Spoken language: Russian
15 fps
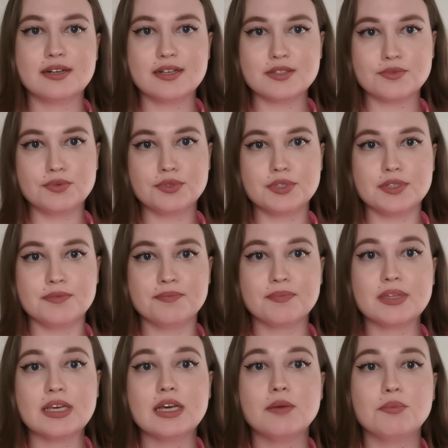Здравствуйте,
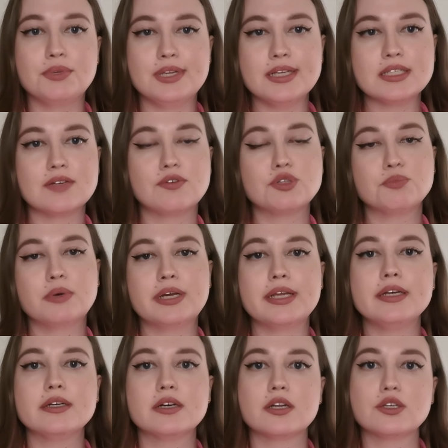меня зовут
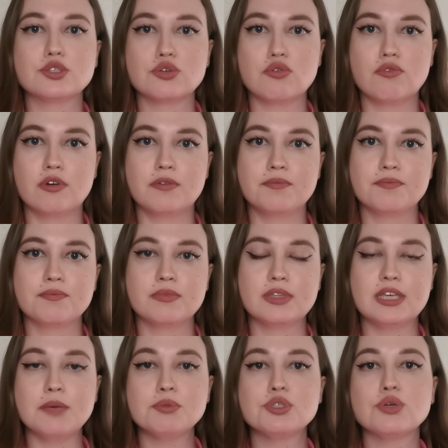Мария Карасева,
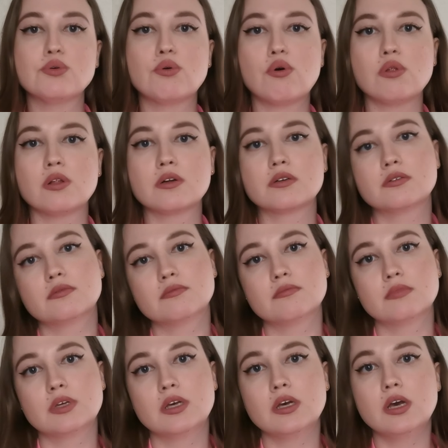я психолог.
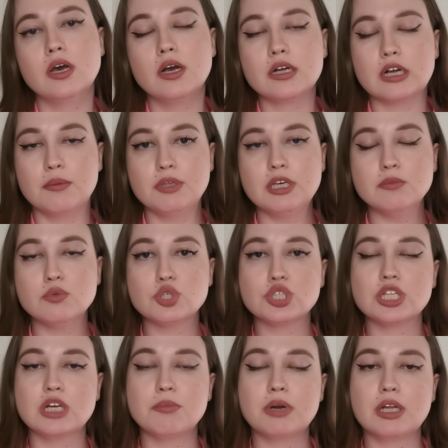Ко мне
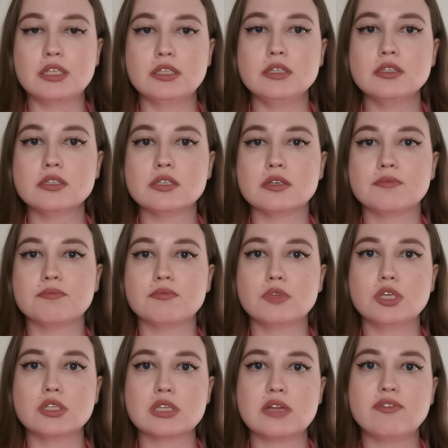можно обратиться,
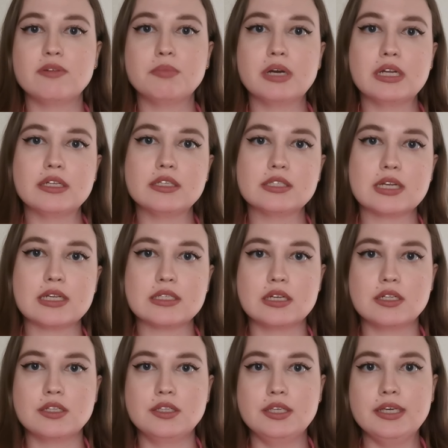если вы боитесь
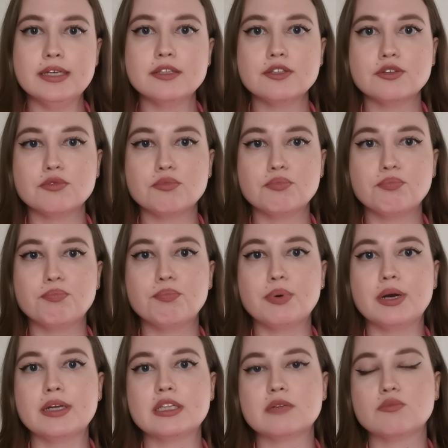сказать «нет»,
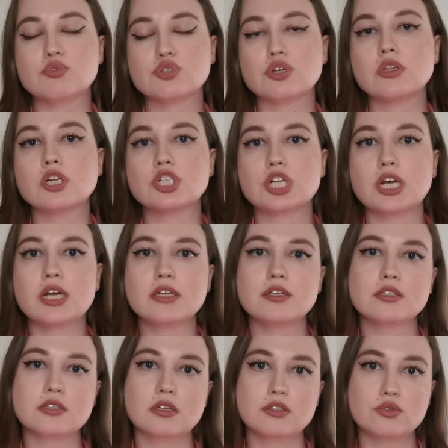поэтому
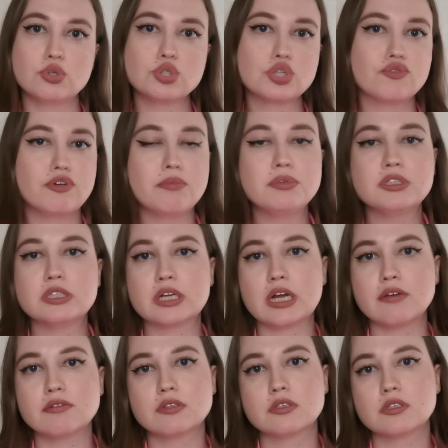соглашаетесь на то, что вам не
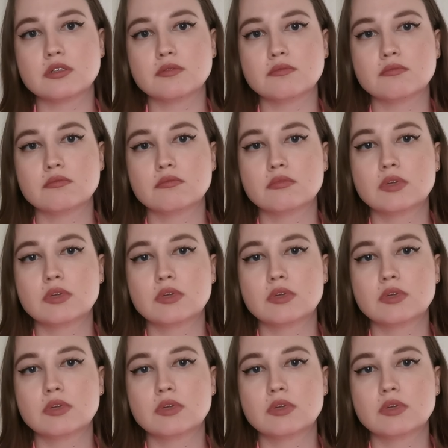нравится.